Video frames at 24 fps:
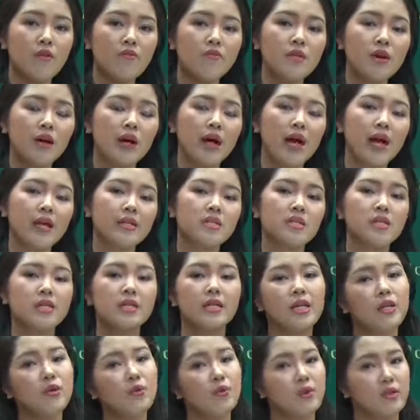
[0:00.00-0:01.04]
việc gạch chân
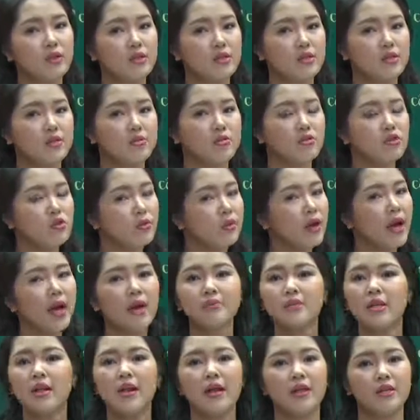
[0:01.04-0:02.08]
keywords giúp các
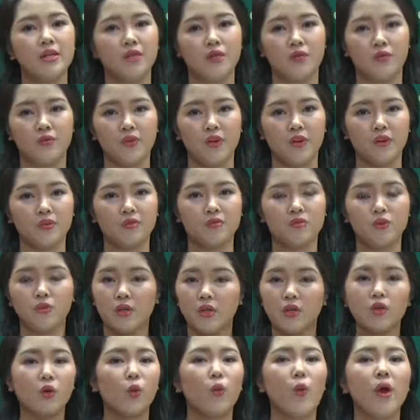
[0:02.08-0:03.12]
em rất là nhiều việc chúng ta
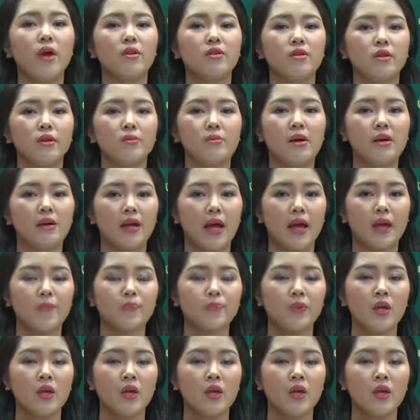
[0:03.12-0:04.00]
đừng quên cái bước này